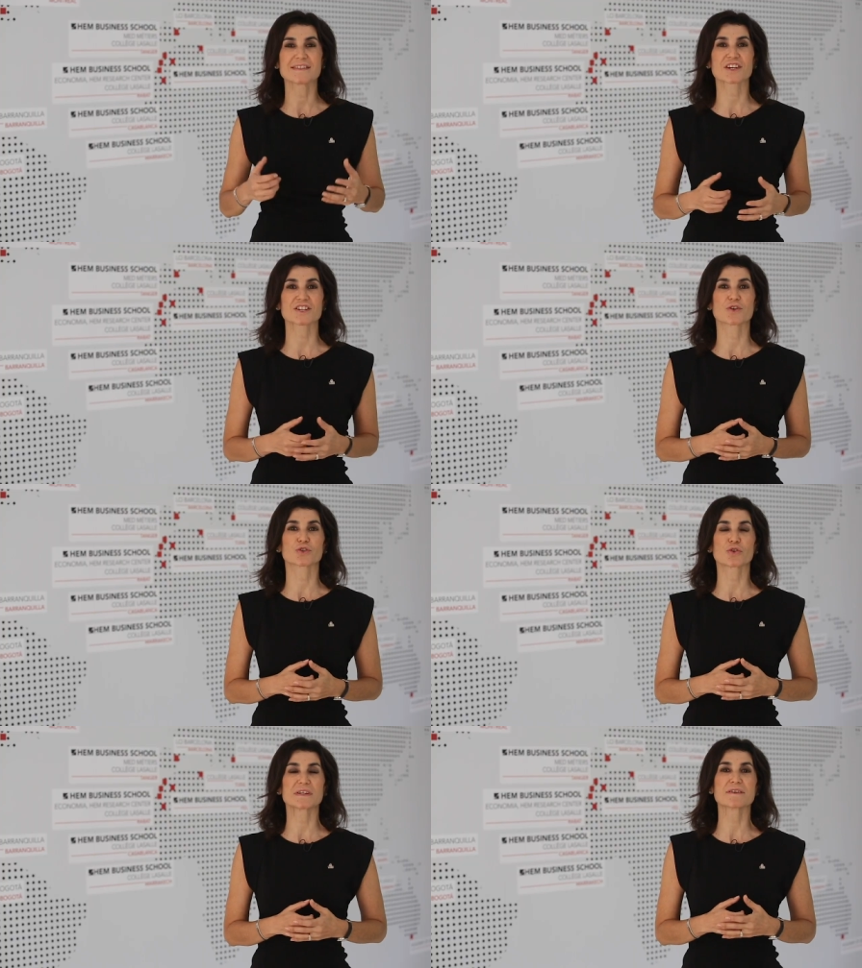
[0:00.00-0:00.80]
synergies
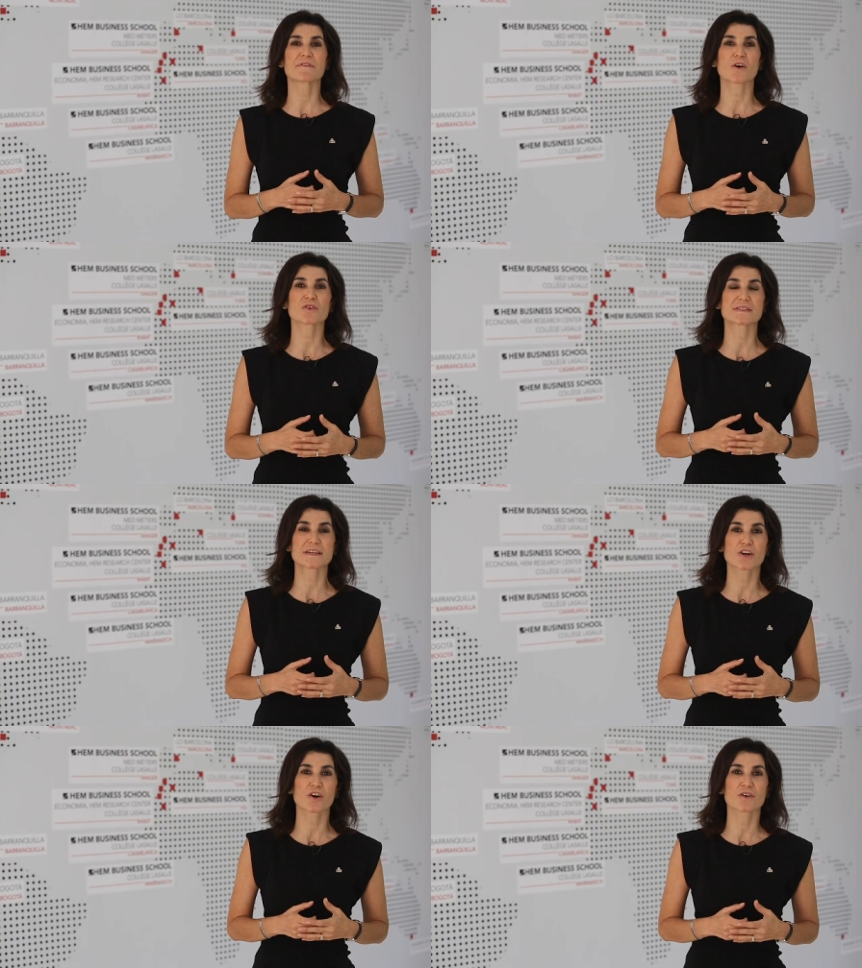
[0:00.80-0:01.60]
entre les différentes
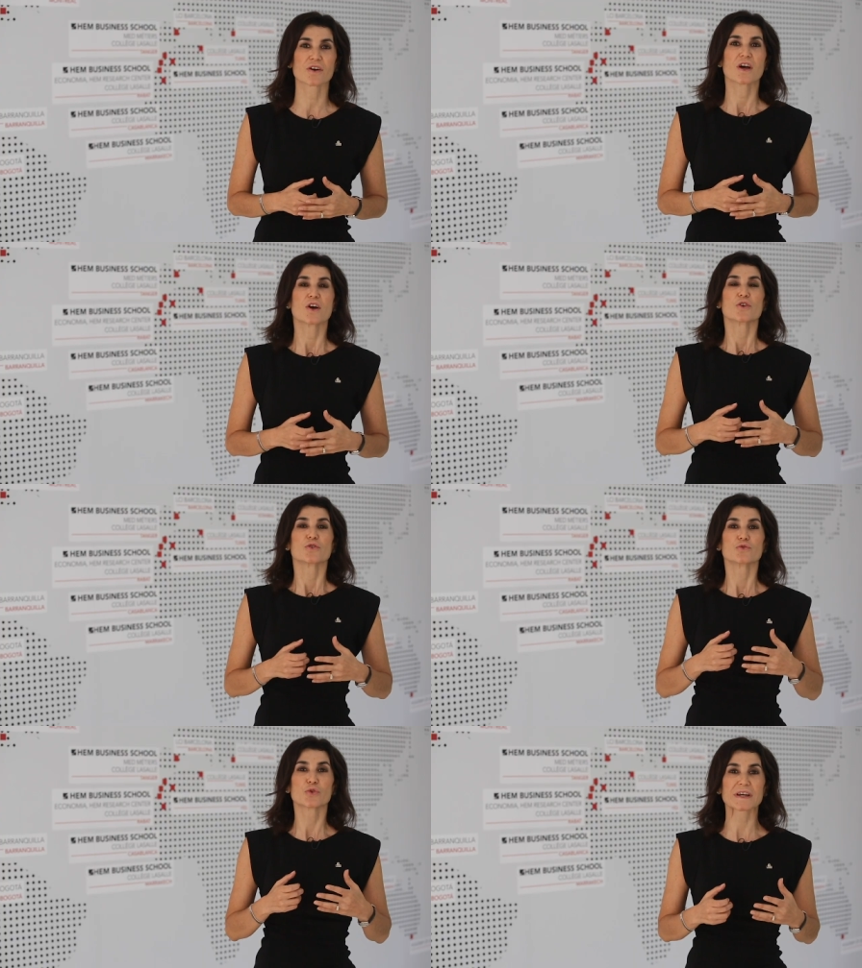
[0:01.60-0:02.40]
écoles
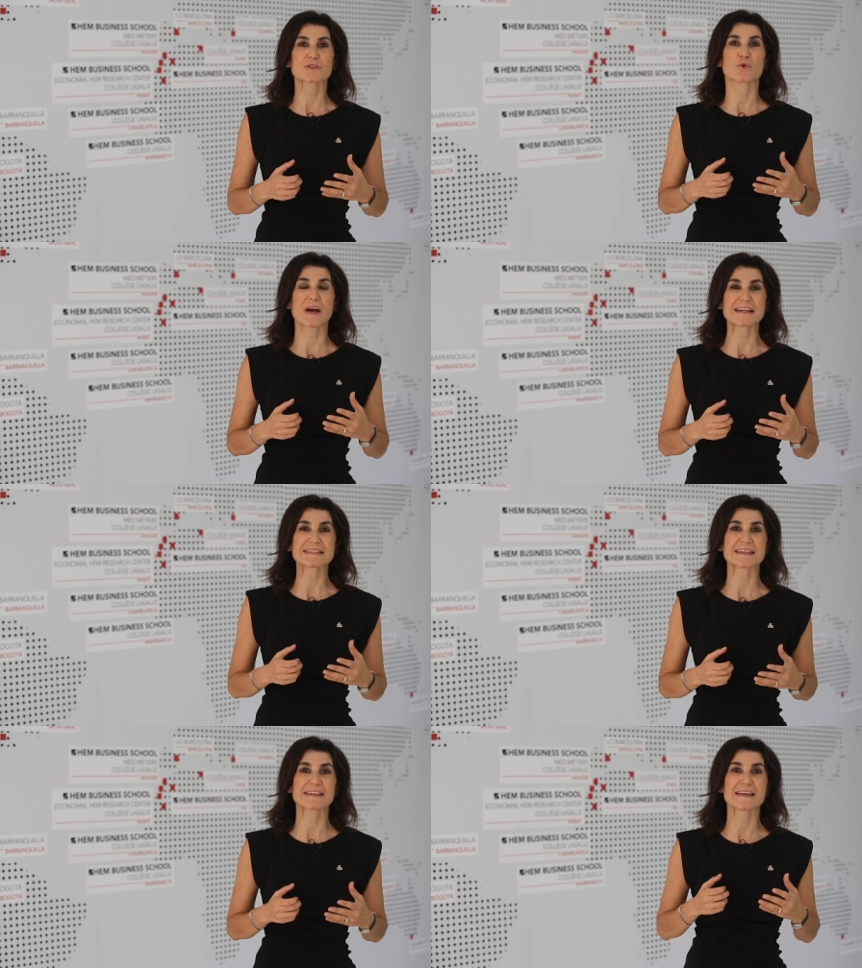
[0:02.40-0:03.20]
du réseau
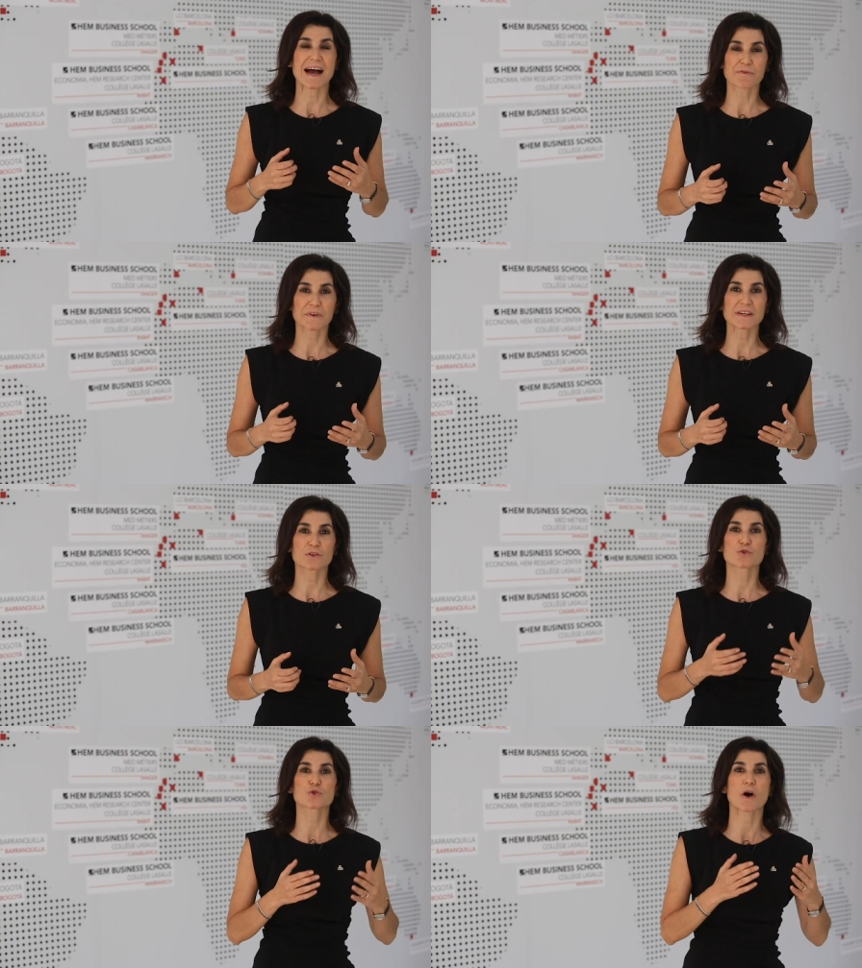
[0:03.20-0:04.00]
LCI
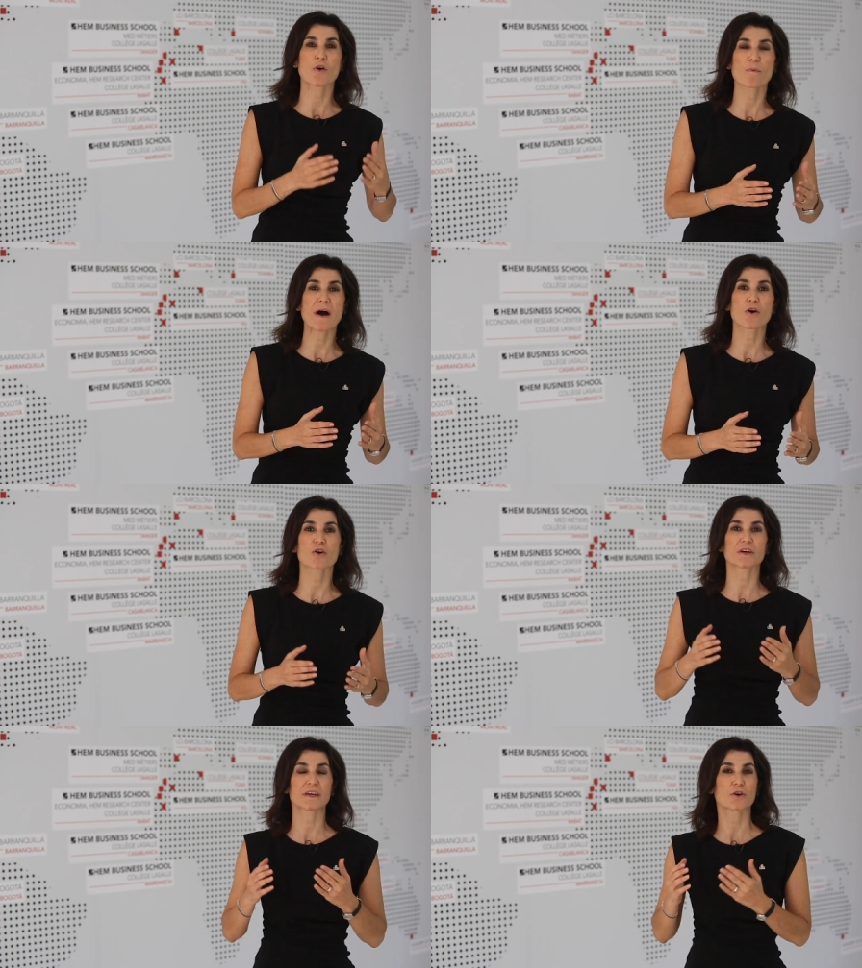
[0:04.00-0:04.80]
Afrique, que ce soit au
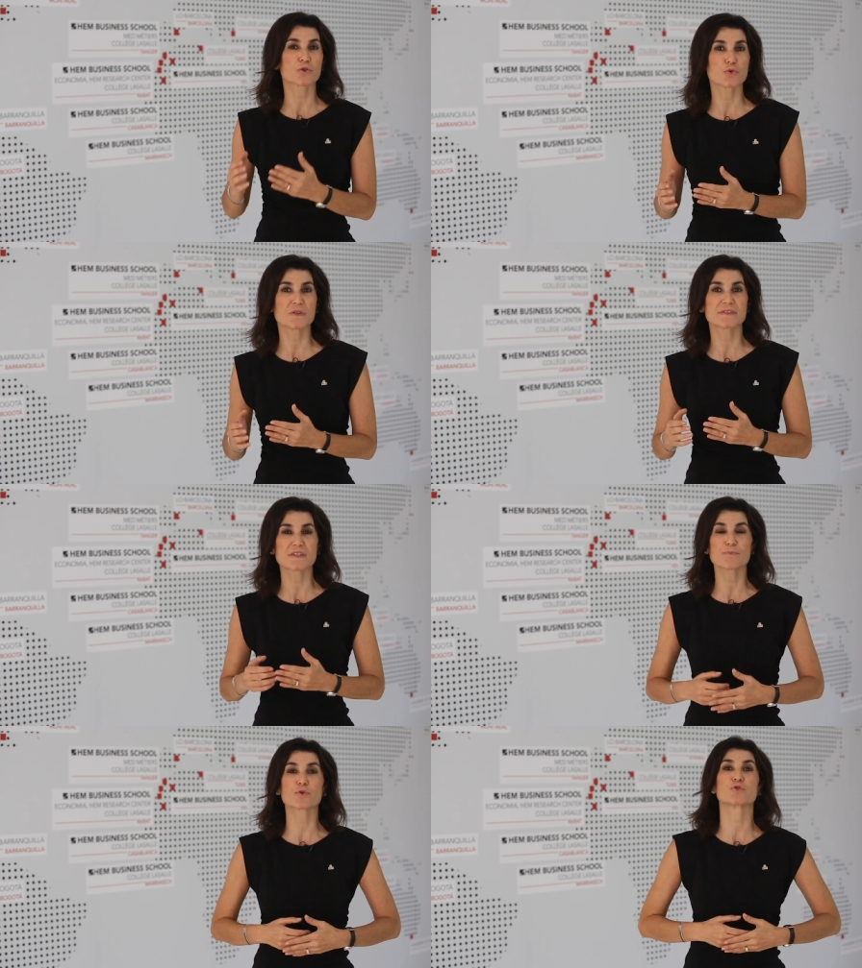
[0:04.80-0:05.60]
Maroc et en
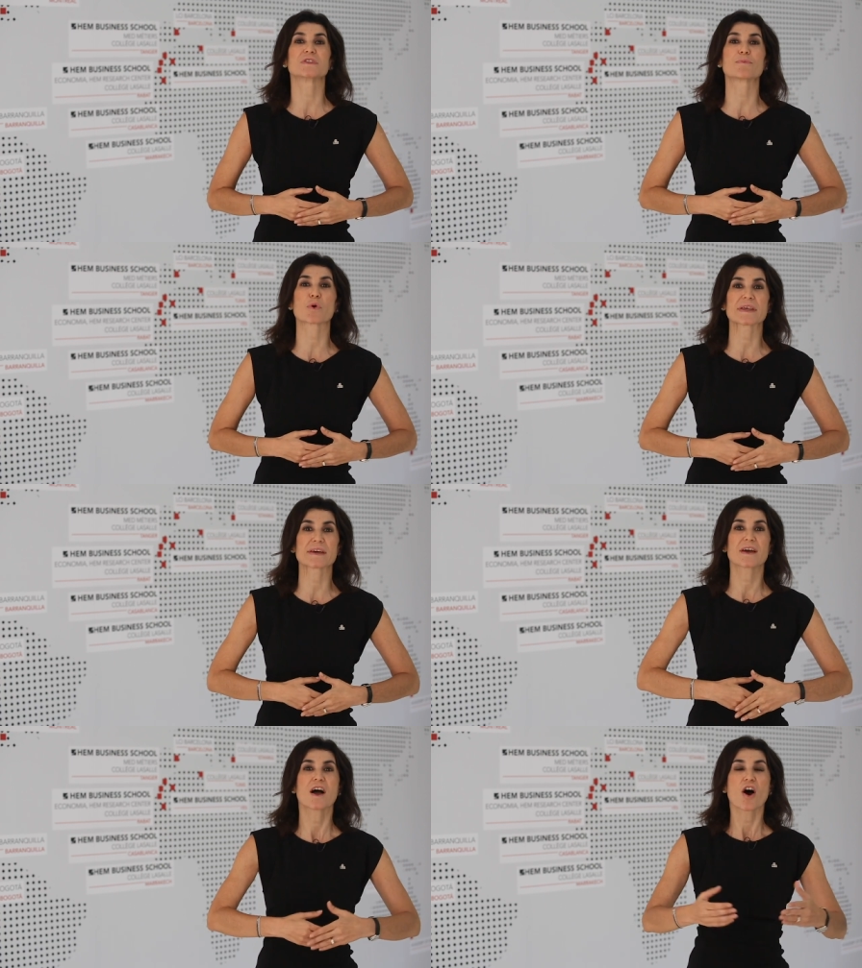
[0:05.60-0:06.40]
Tunisie, pour se
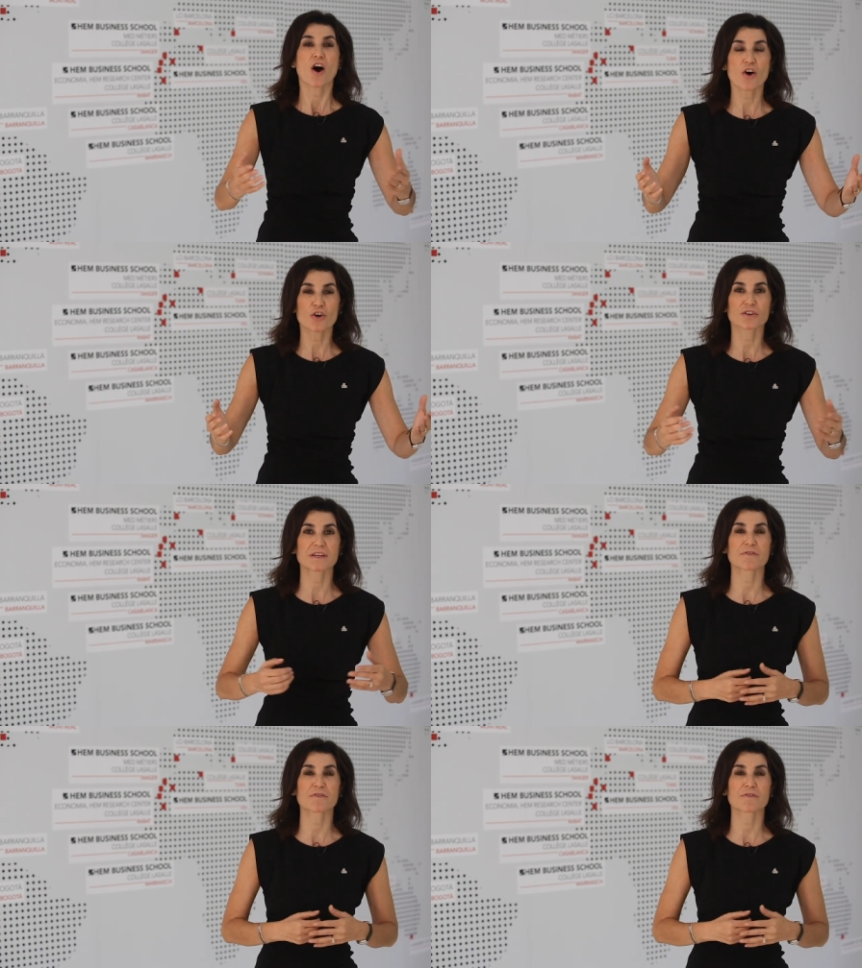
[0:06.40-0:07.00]
déployer encore